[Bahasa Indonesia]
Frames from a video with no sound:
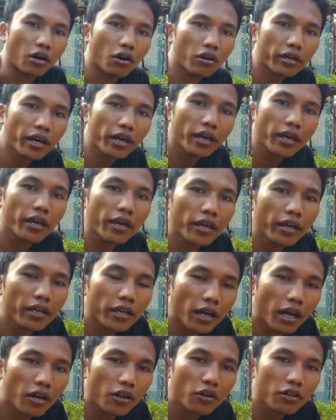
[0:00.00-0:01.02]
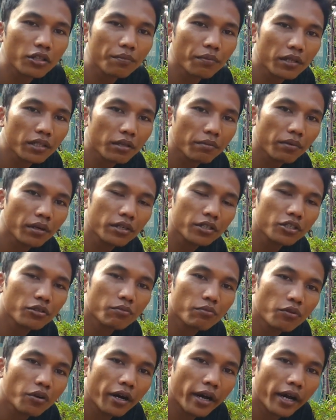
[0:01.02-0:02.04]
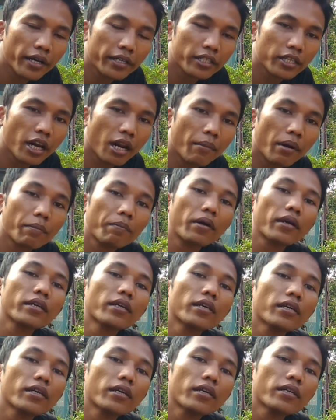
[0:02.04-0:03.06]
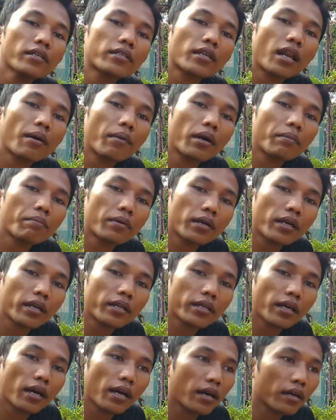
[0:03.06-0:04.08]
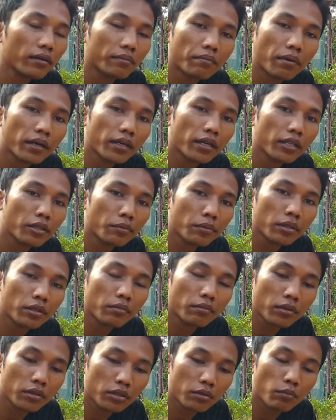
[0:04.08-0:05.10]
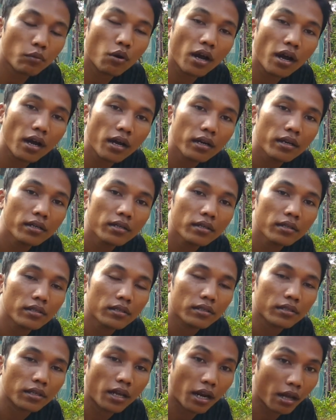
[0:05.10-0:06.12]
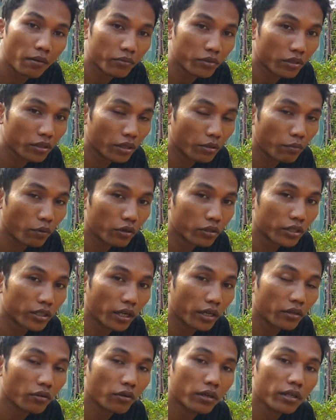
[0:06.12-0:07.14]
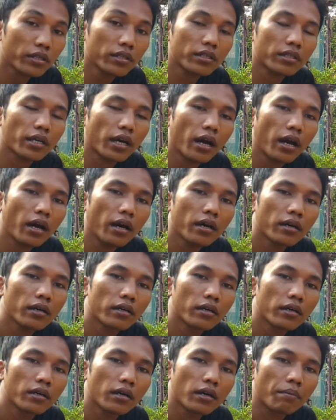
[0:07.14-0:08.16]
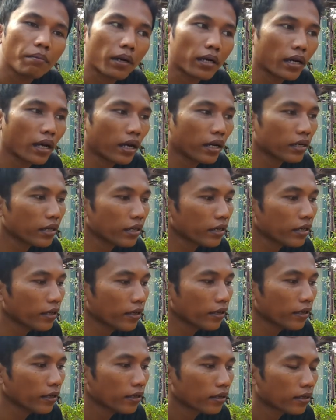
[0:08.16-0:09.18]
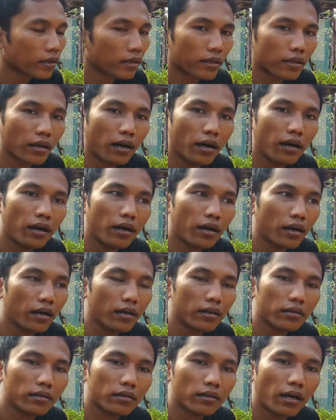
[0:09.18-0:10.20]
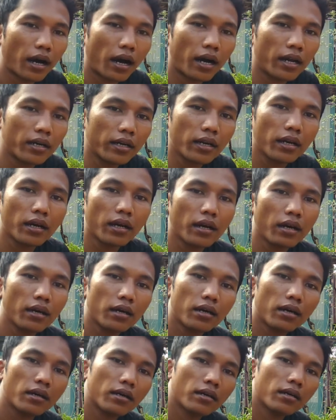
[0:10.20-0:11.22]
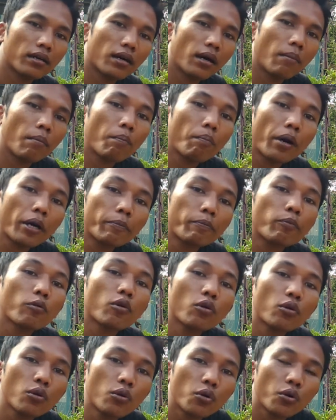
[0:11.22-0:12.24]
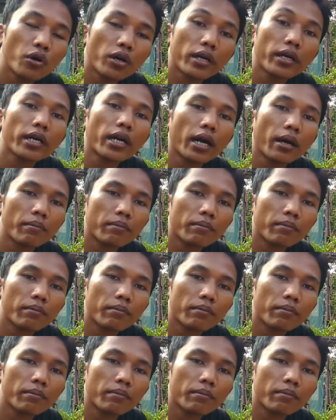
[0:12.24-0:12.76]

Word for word: Oke, halo teman-teman semua. Selamat pagi, selamat berkarya bagi teman-teman semua. Salam seni bonsai Indonesia. Pada hari ini uh, ada 46